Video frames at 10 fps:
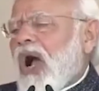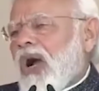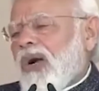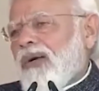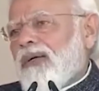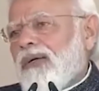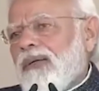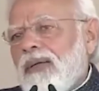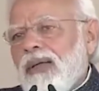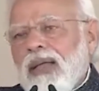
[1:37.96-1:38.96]
को
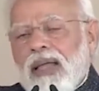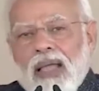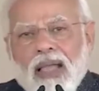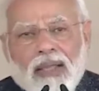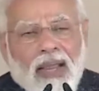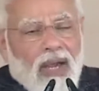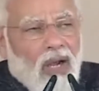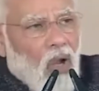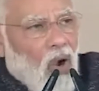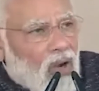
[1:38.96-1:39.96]
ये
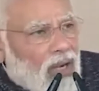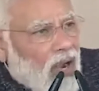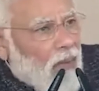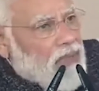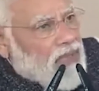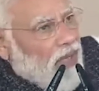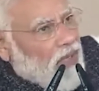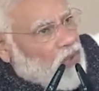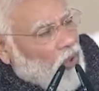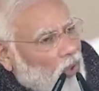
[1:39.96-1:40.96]
लोग कब से
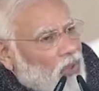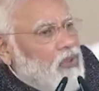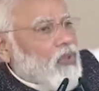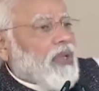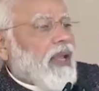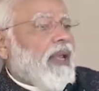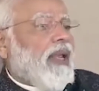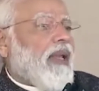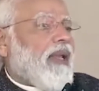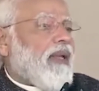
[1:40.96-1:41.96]
छोड़ चुके
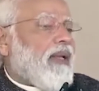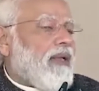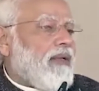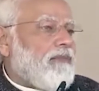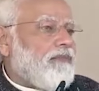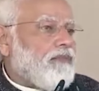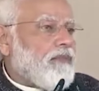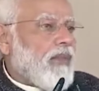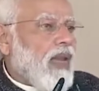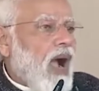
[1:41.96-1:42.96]
हैं
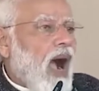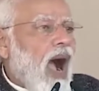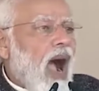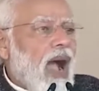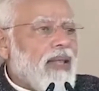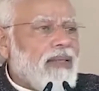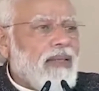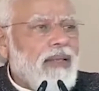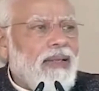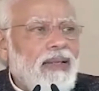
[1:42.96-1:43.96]
आज
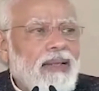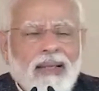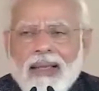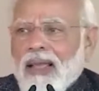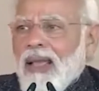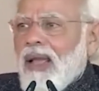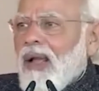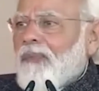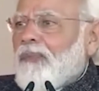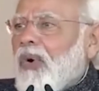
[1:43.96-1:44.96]

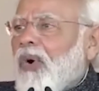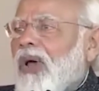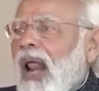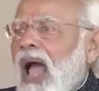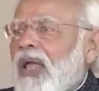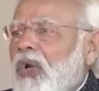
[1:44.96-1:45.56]
पूरा